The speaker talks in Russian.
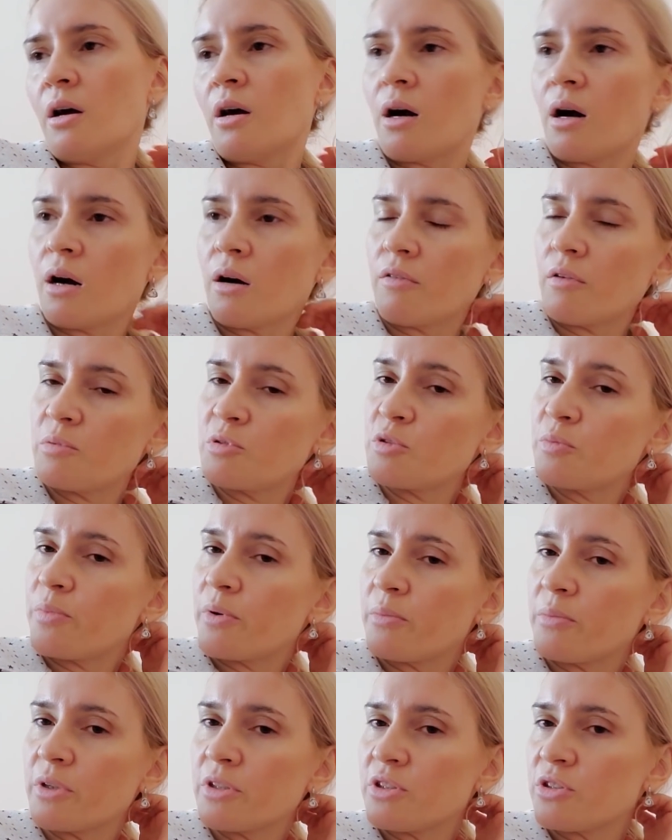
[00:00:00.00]
А вообще
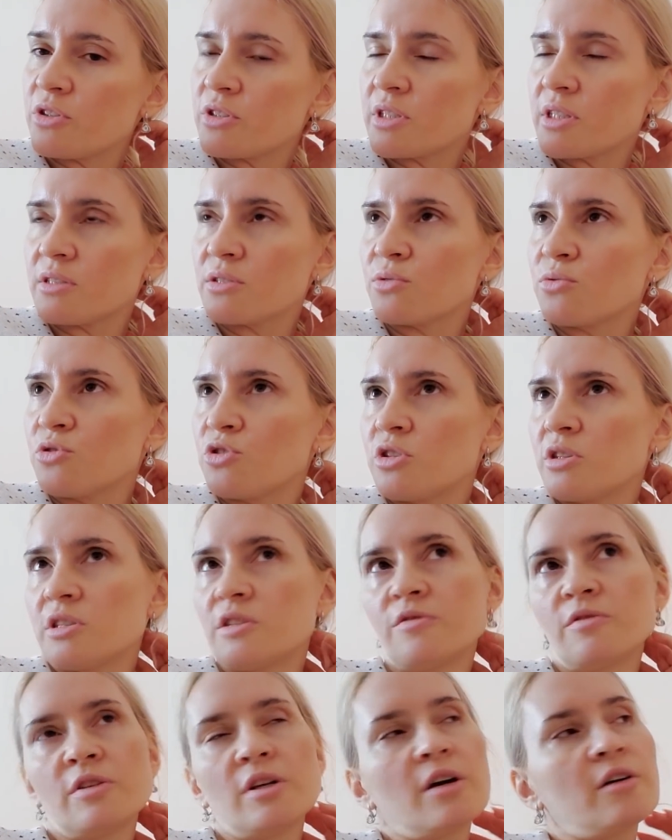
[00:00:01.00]
по метро
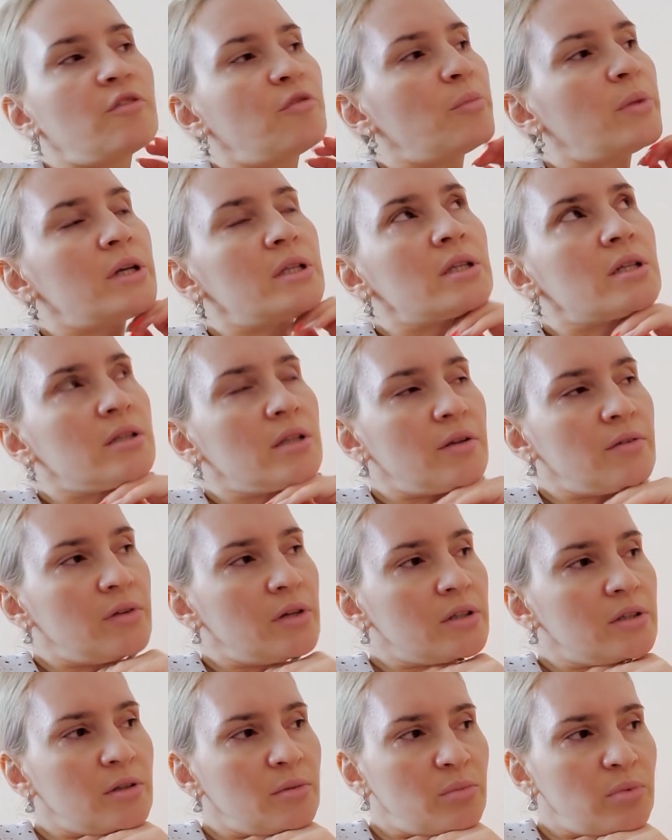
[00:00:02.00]
соскучилась. Я в метро,
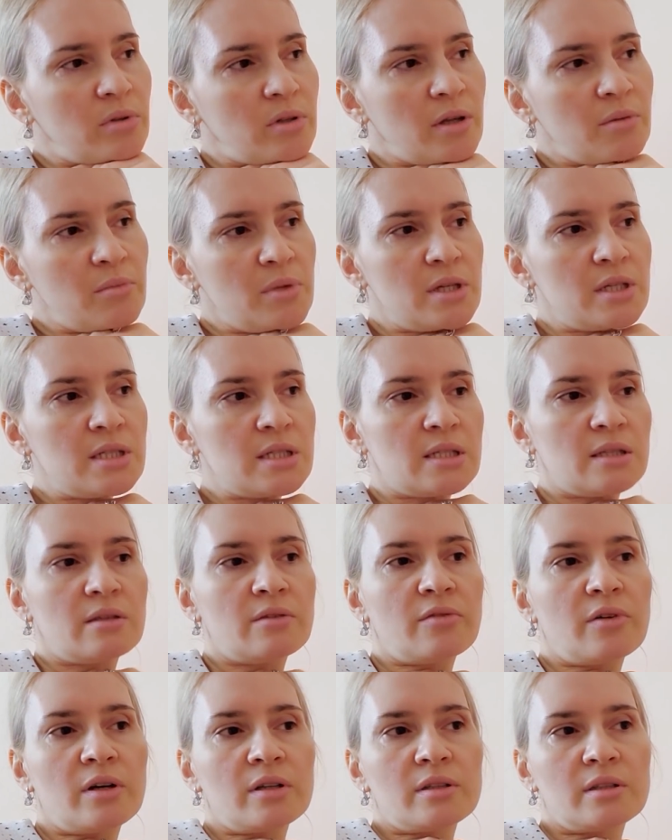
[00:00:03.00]
наверное, была месяца
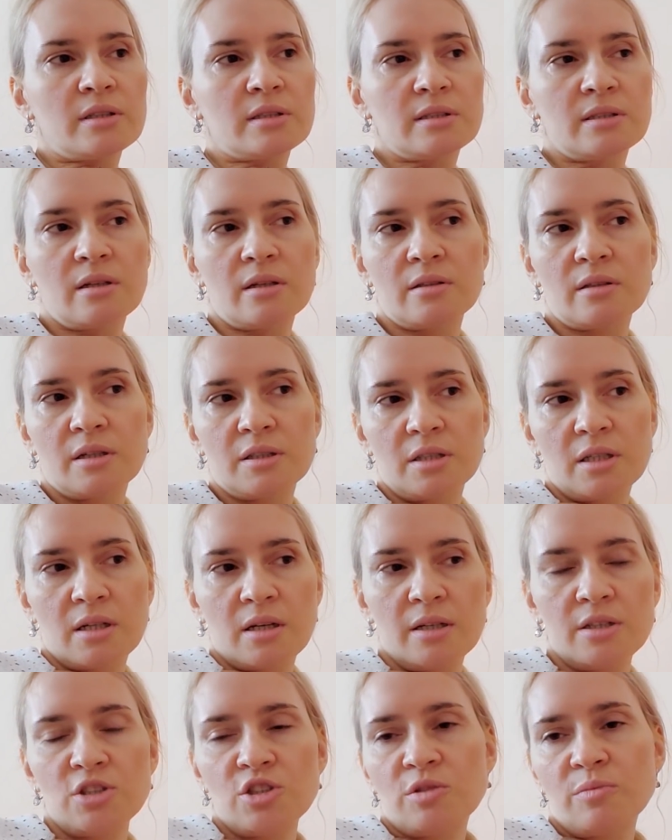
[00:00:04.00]
два назад. Хотя
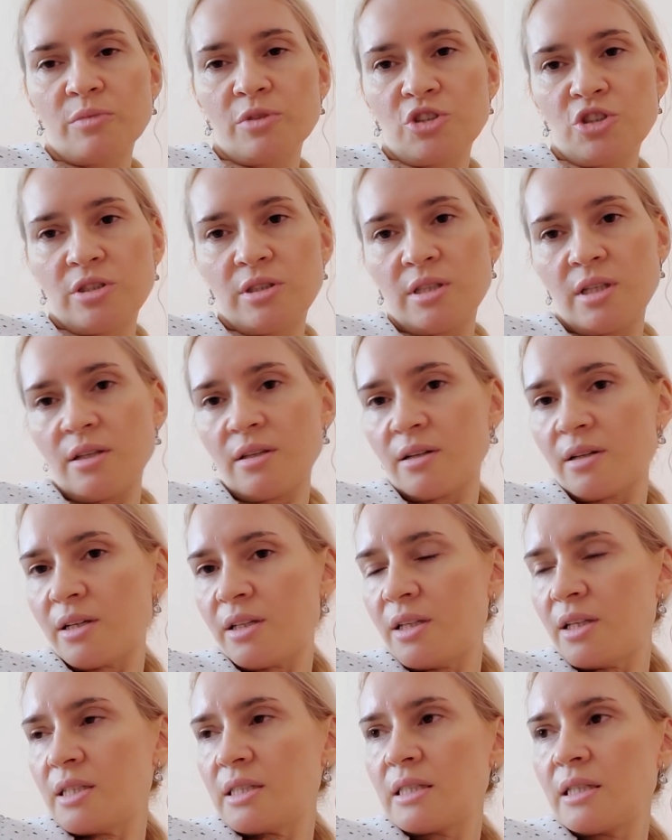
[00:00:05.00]
раньше мы частенько
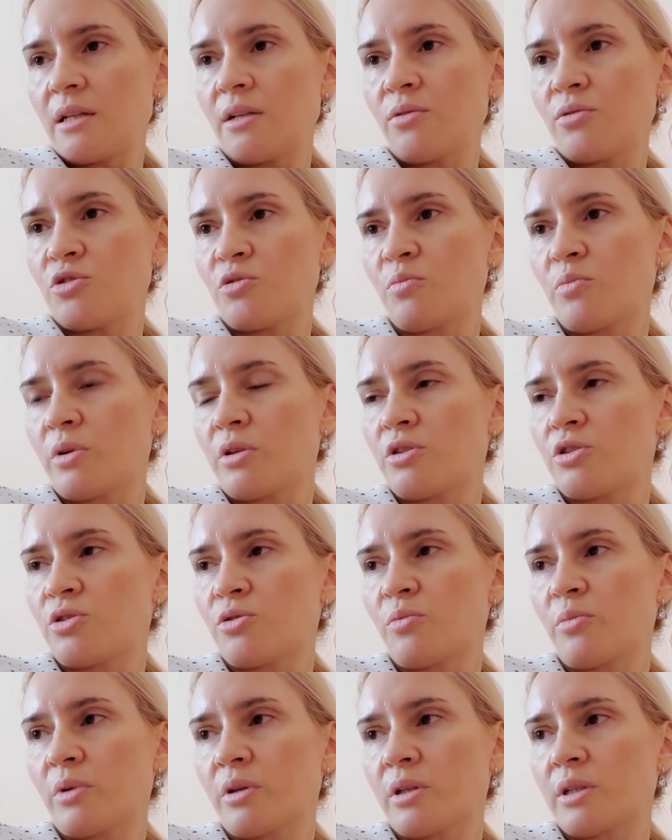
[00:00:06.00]
ездили, очень
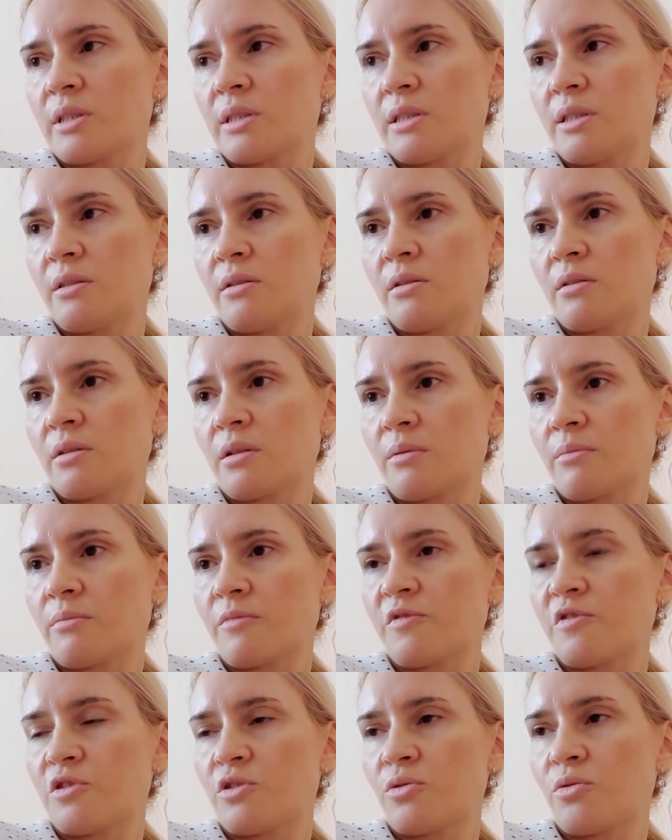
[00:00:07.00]
большой магазин,
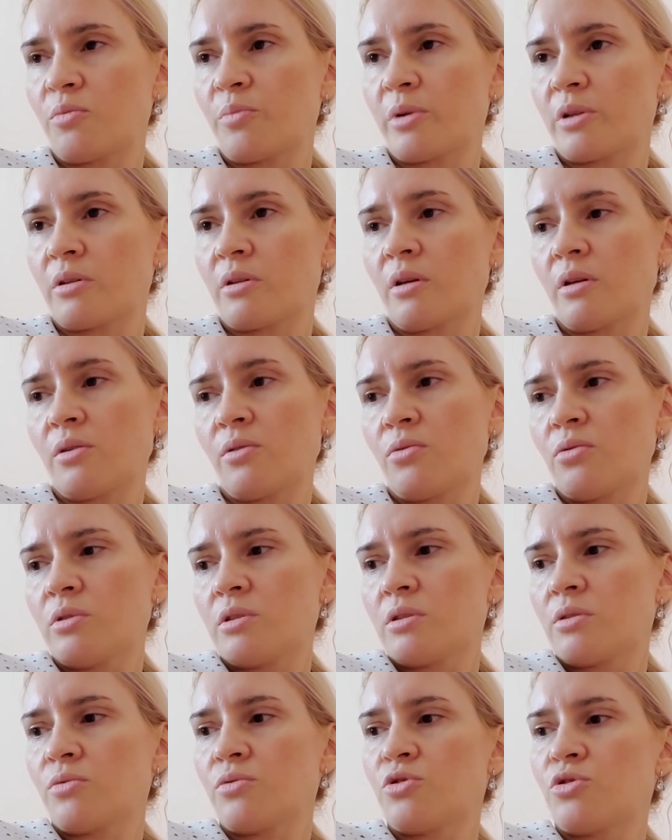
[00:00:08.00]
там все
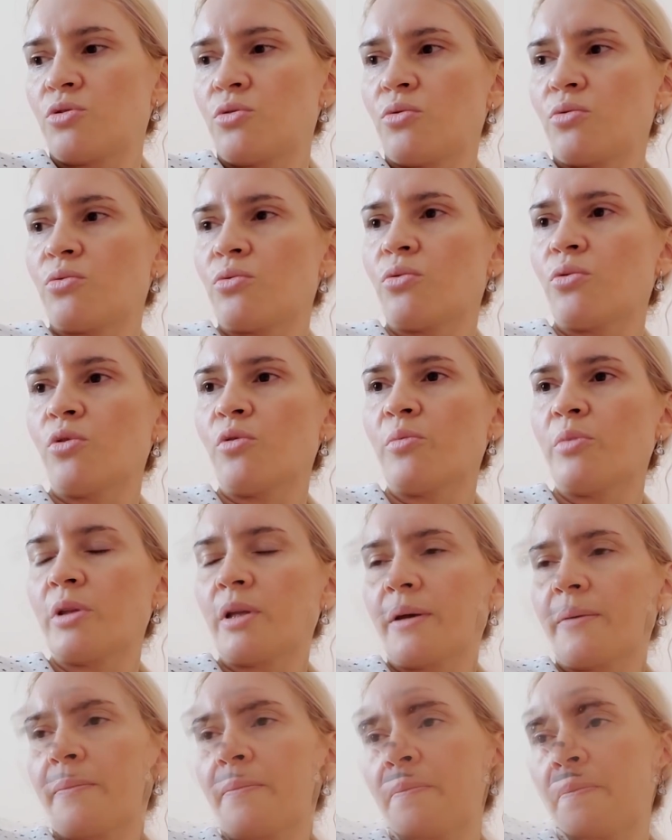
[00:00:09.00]
продается, очень
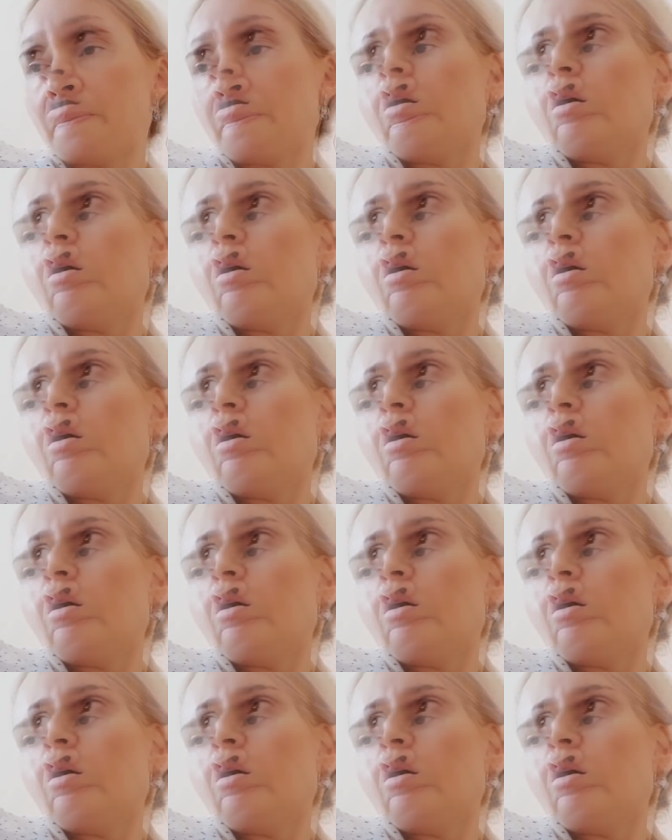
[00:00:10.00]
удобно.